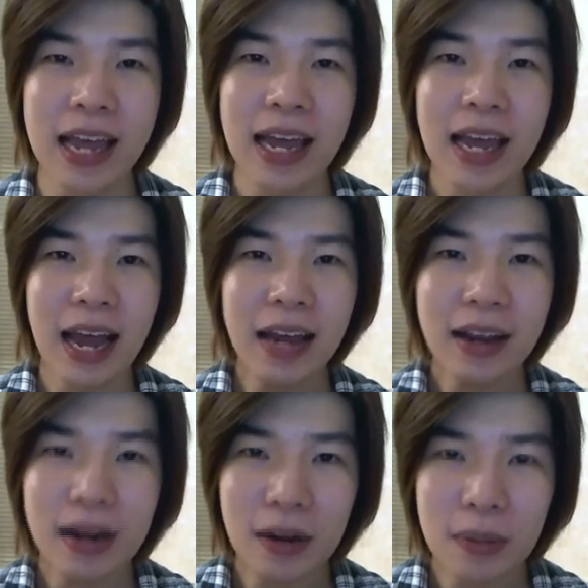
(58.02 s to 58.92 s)
ถ้า
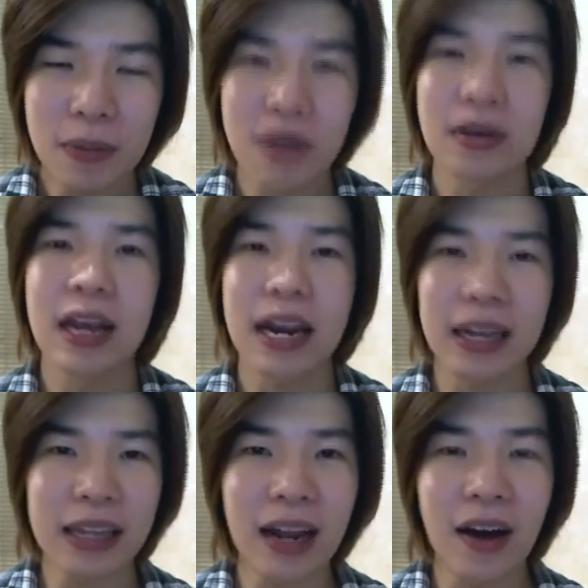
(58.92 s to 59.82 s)
เกิดเรามีผิวอย่างนั้น
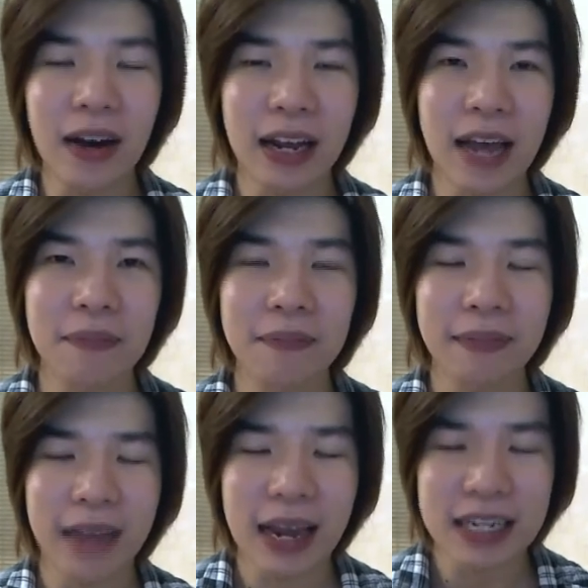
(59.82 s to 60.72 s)
ได้ตลอดนะครับ
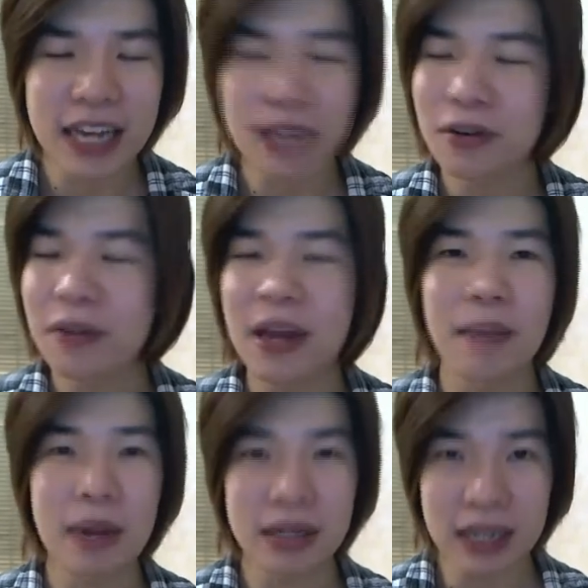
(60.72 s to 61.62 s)
การใช้ทรีทเมนต์
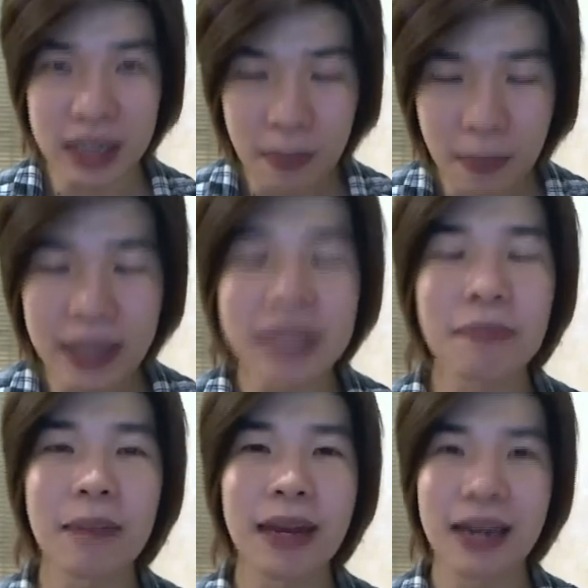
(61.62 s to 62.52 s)
เนี่ยเป็นสิ่งที่ไม่
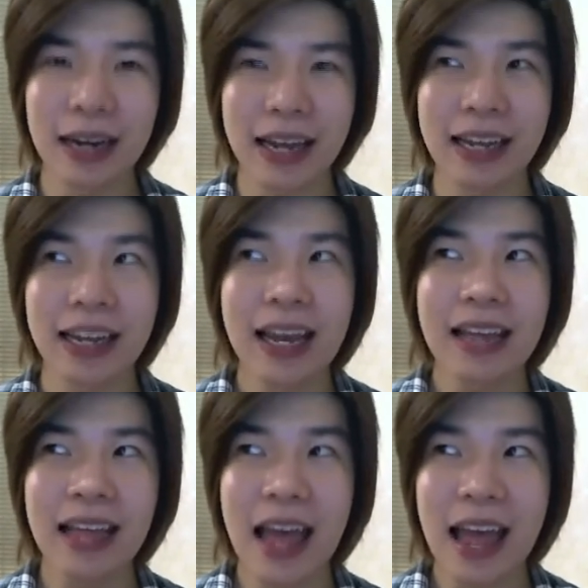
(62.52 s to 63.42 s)
จำเป็นเลยนะ
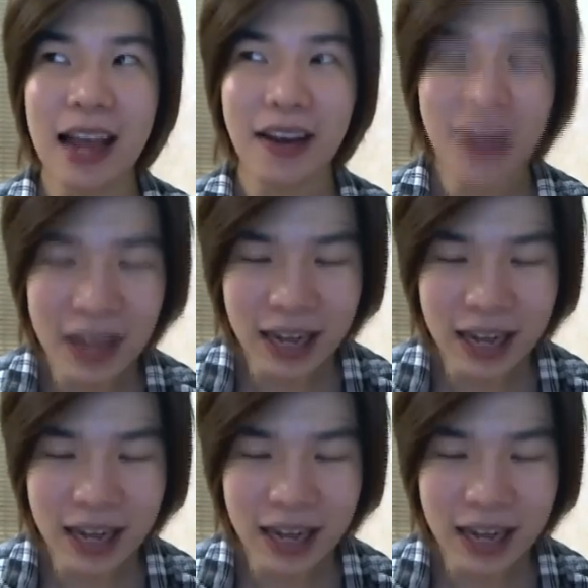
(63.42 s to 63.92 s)
แต่ก็อย่าง